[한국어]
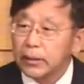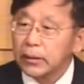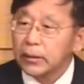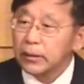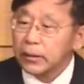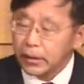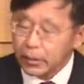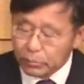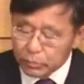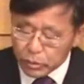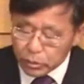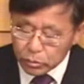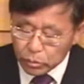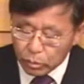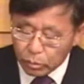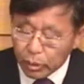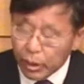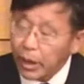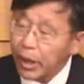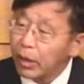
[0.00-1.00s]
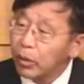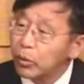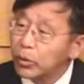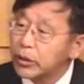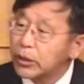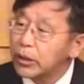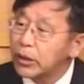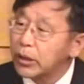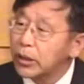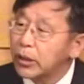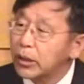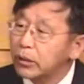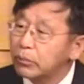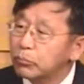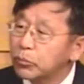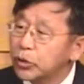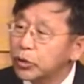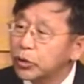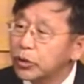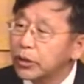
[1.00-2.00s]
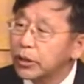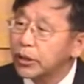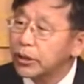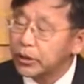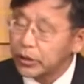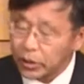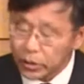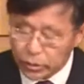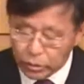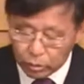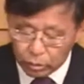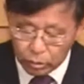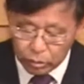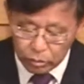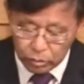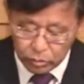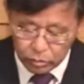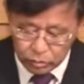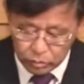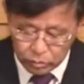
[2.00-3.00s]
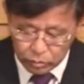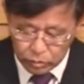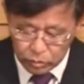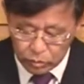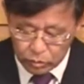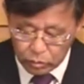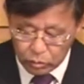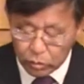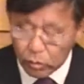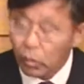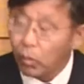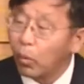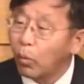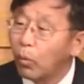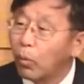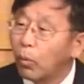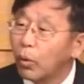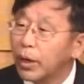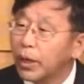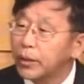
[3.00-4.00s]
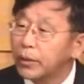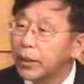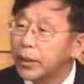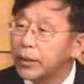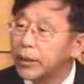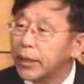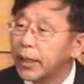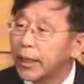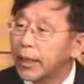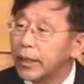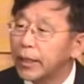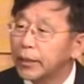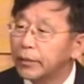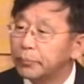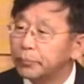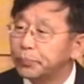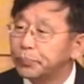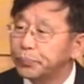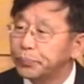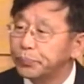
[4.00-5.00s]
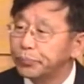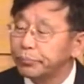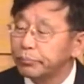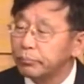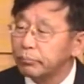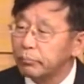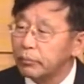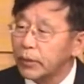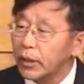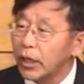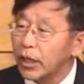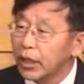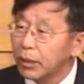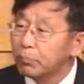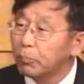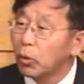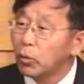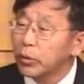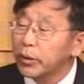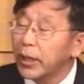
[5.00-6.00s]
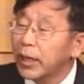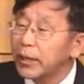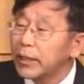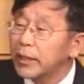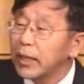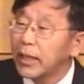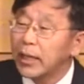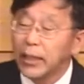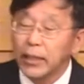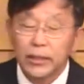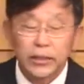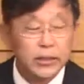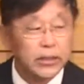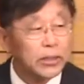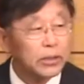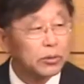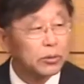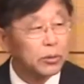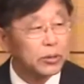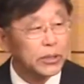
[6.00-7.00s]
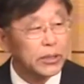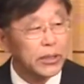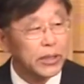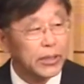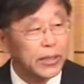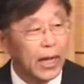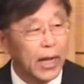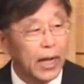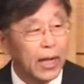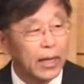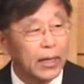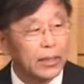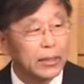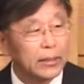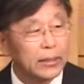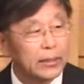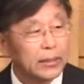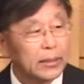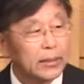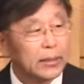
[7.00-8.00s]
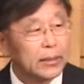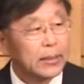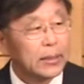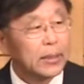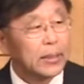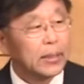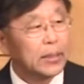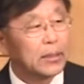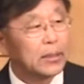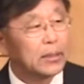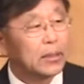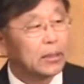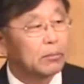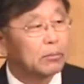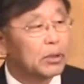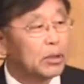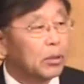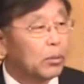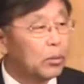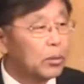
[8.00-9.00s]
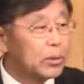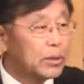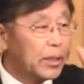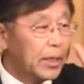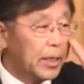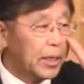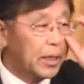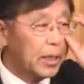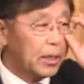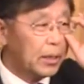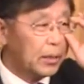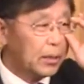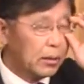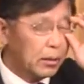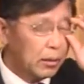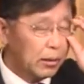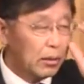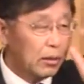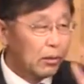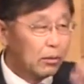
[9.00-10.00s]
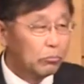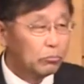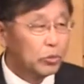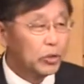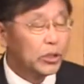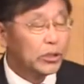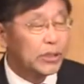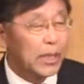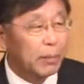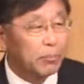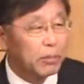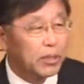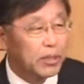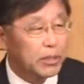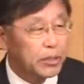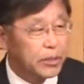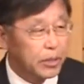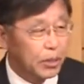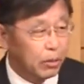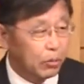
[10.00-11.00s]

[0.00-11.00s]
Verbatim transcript: 여러분들 교회에 혹시 무슨 일이 있어서 어, 오게 될 때 이 본당이나 친교실이나 어, 여러분들이 올 때 문이 잠겨 있어요